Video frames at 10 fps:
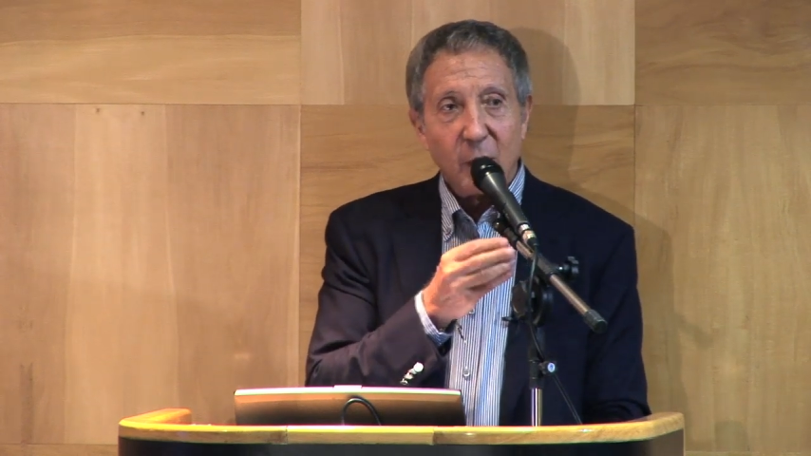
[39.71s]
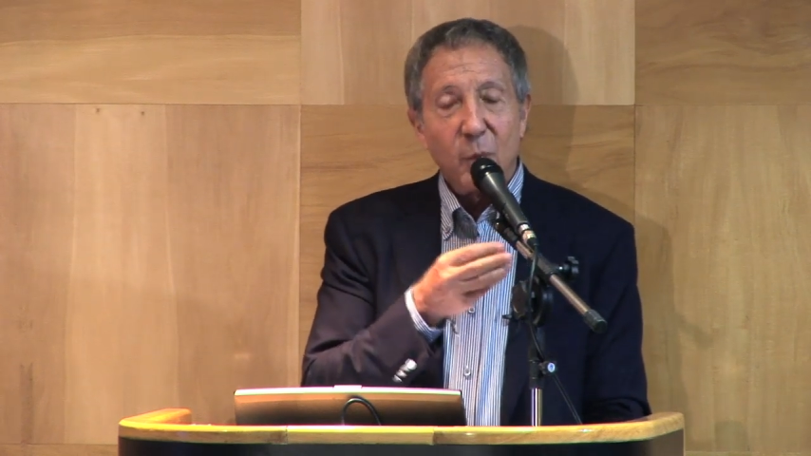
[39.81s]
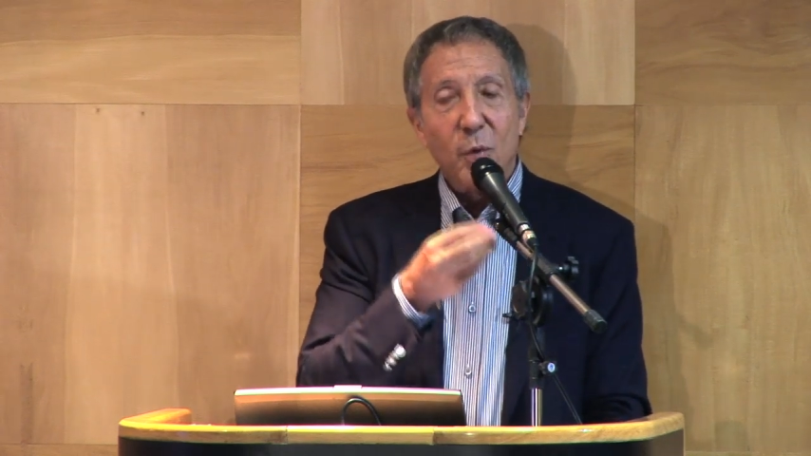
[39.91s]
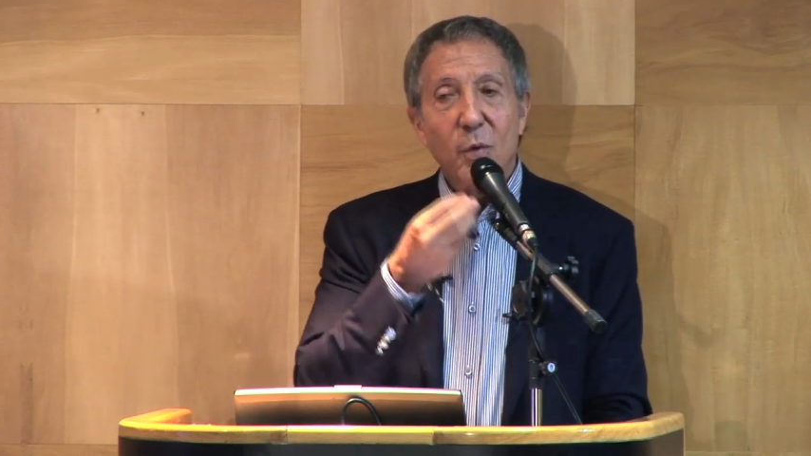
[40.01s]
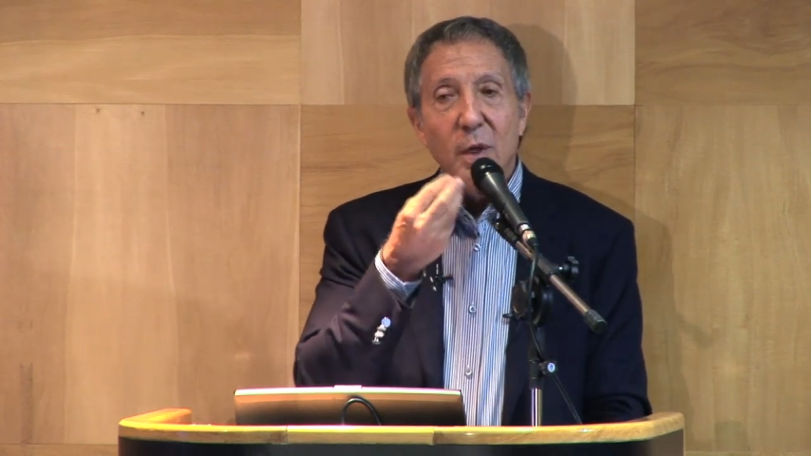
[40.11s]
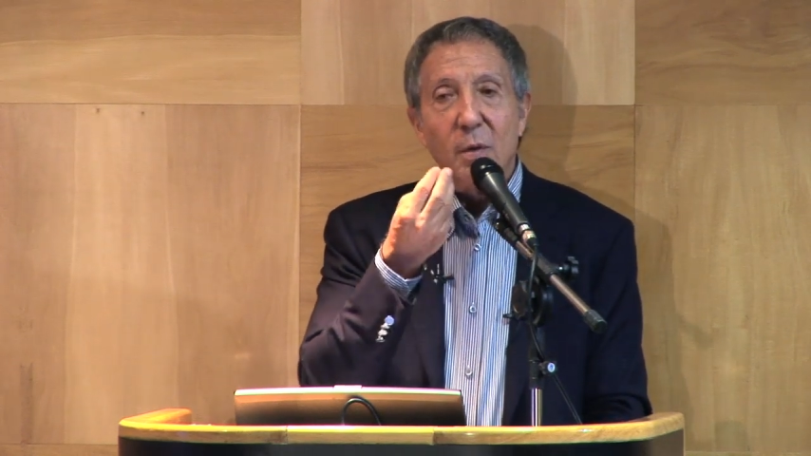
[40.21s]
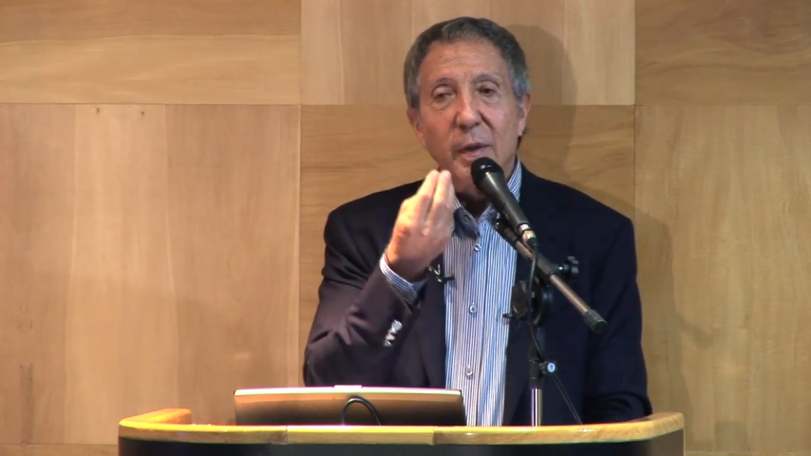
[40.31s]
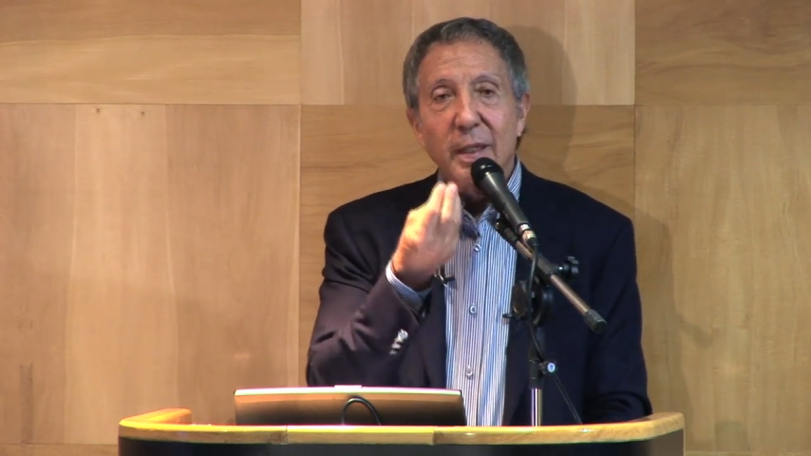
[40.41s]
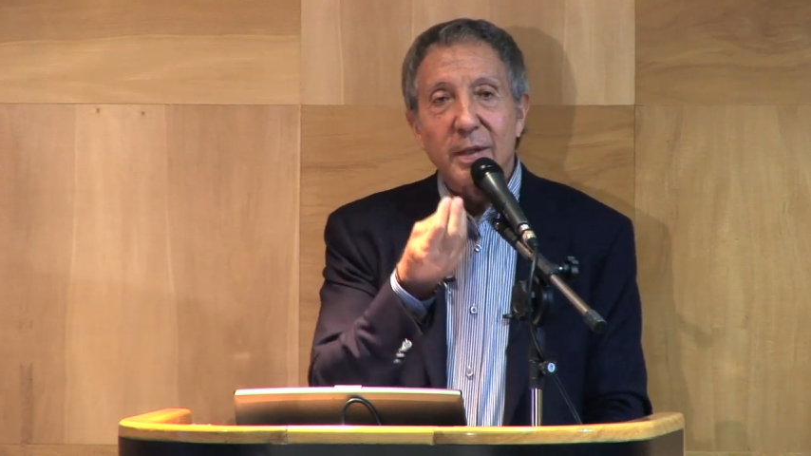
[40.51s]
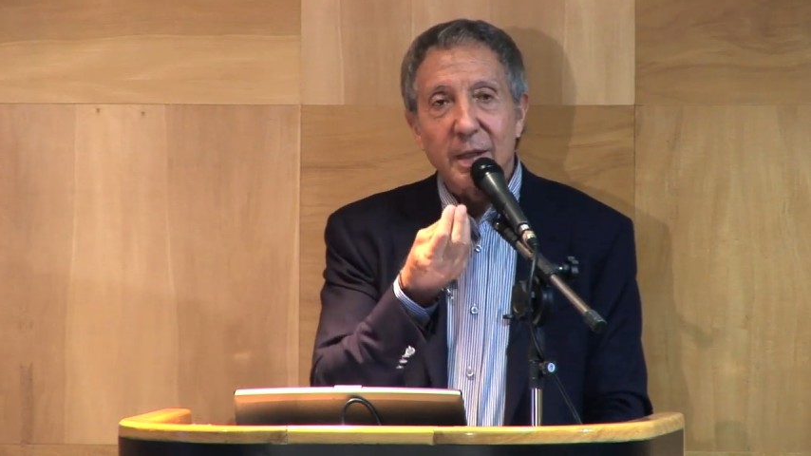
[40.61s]
Procurem
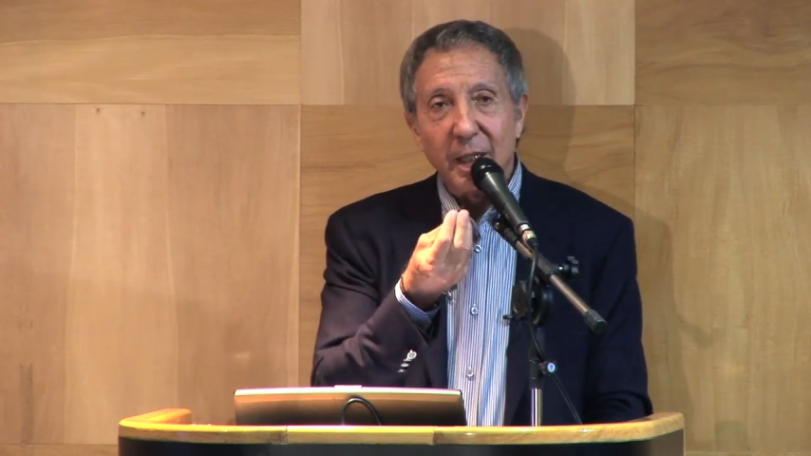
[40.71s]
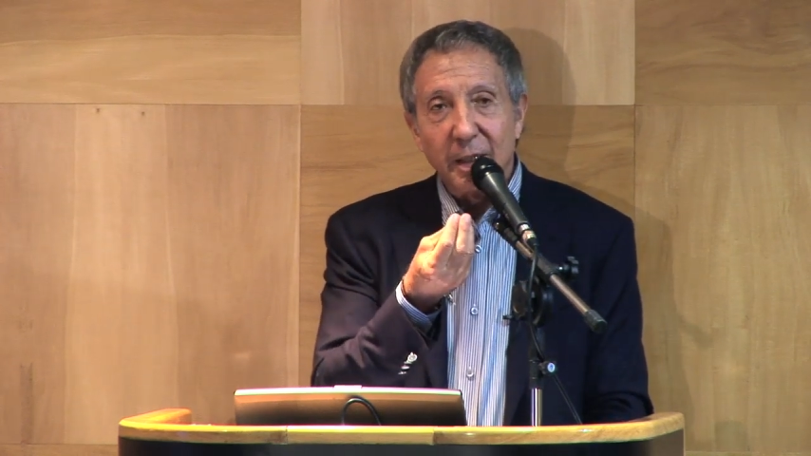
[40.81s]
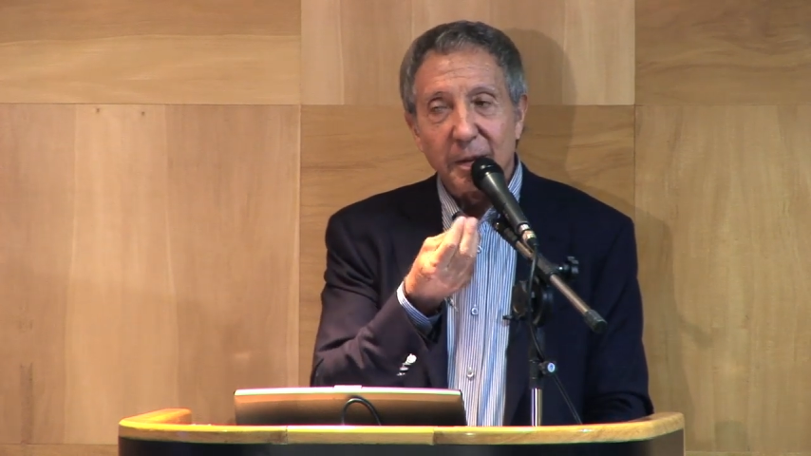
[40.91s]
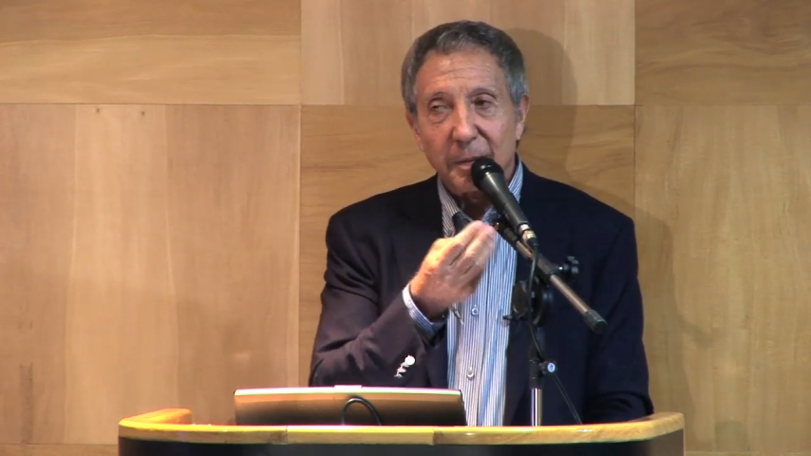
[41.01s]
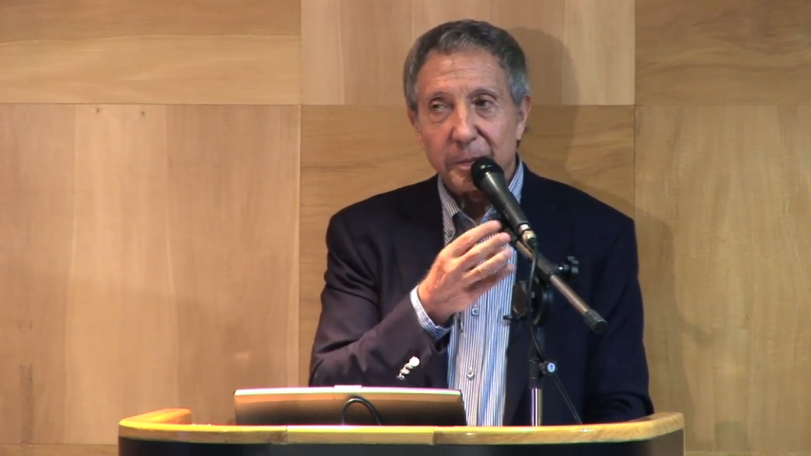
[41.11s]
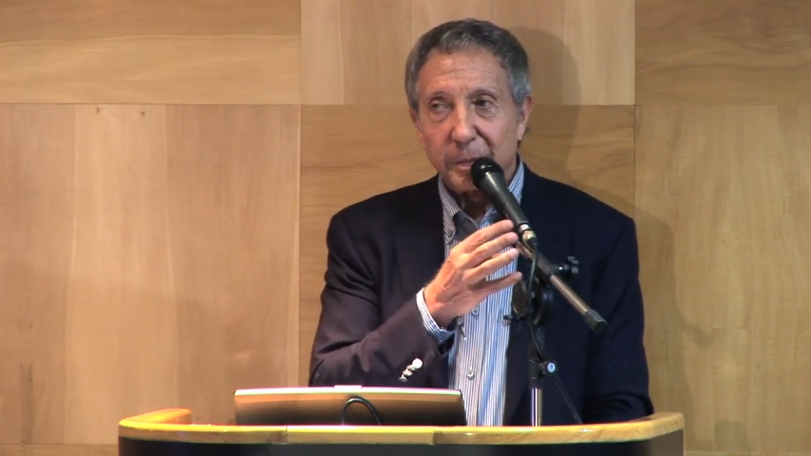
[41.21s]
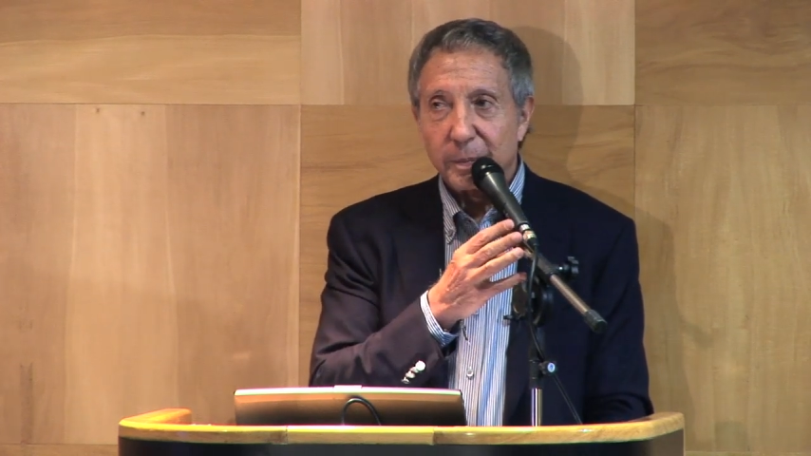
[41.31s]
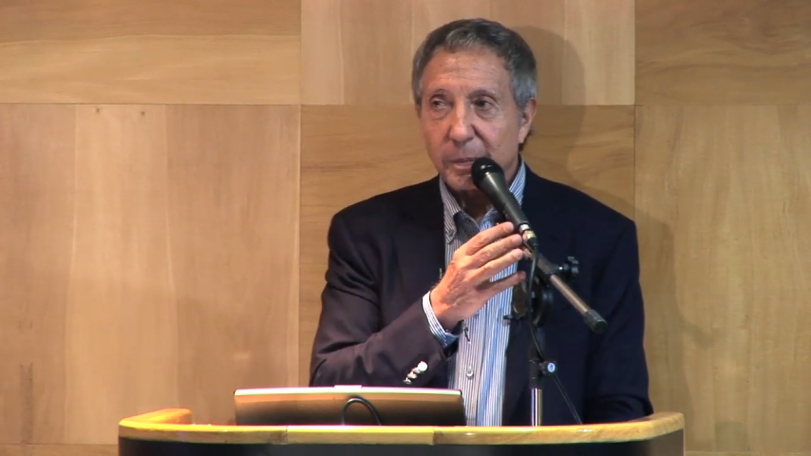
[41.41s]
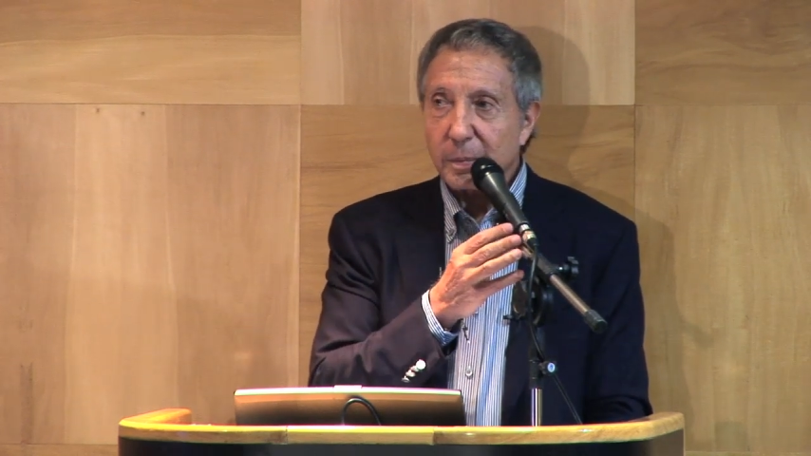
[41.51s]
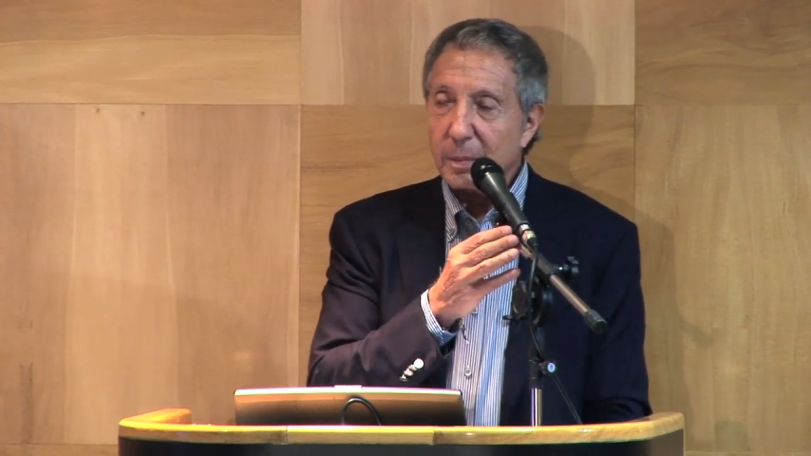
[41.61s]
conhecer
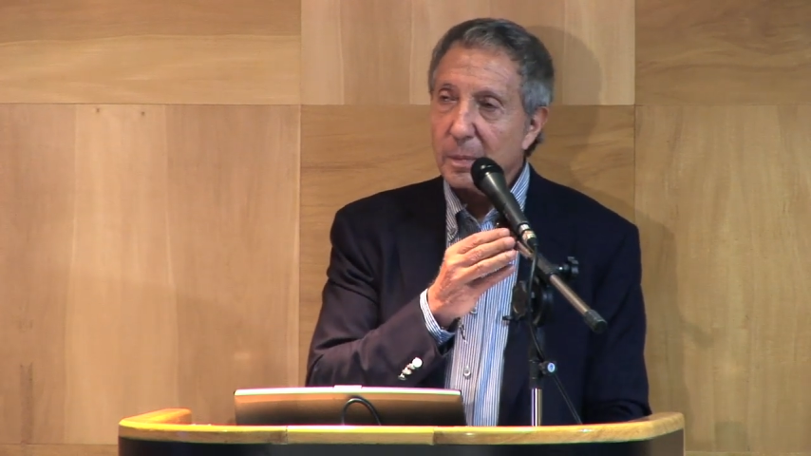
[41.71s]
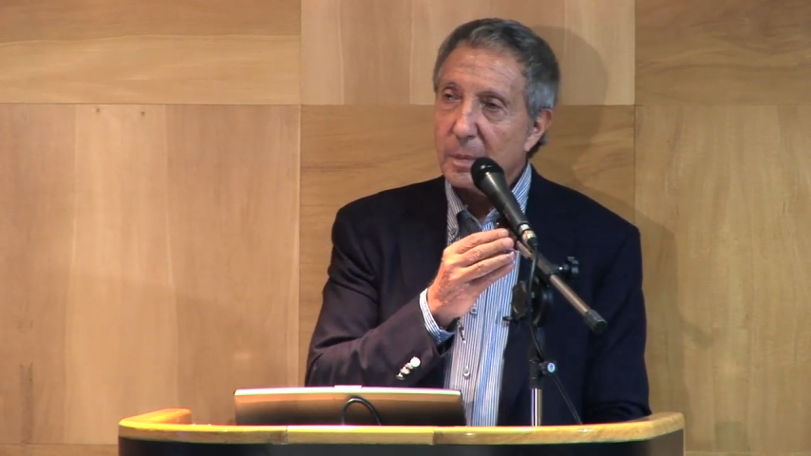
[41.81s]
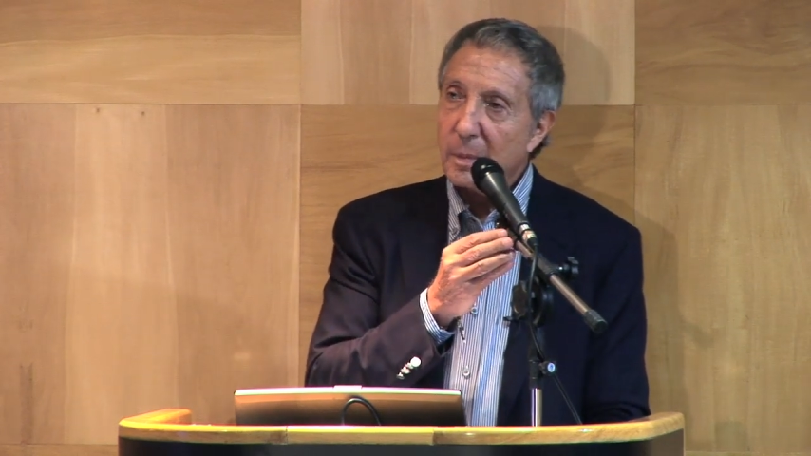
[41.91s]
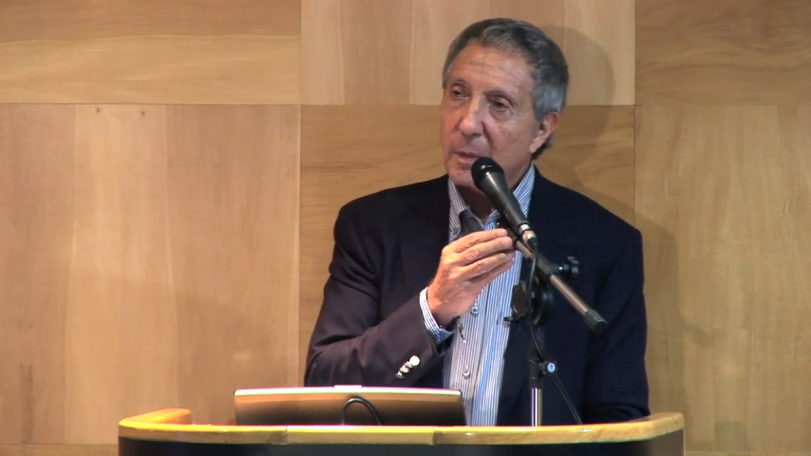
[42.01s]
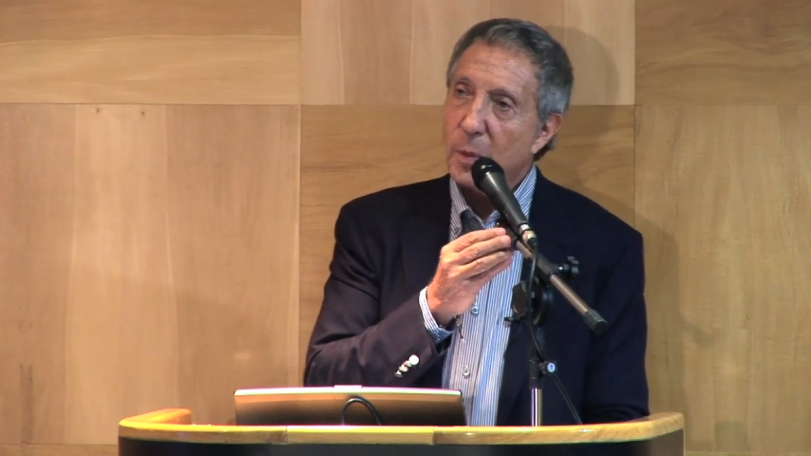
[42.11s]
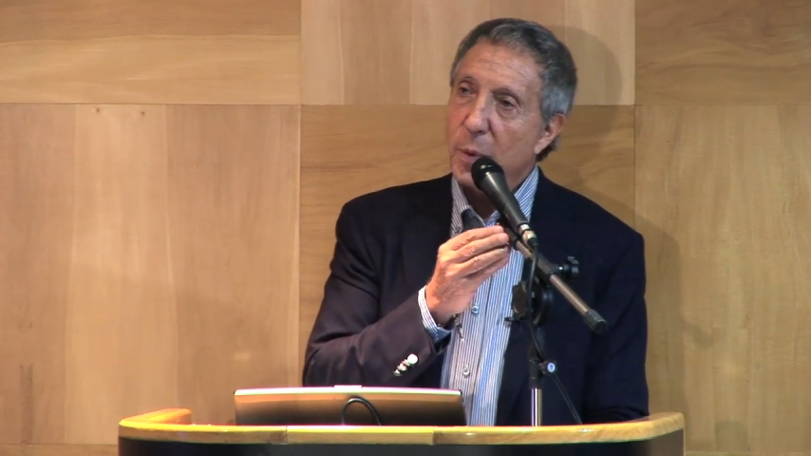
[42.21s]
um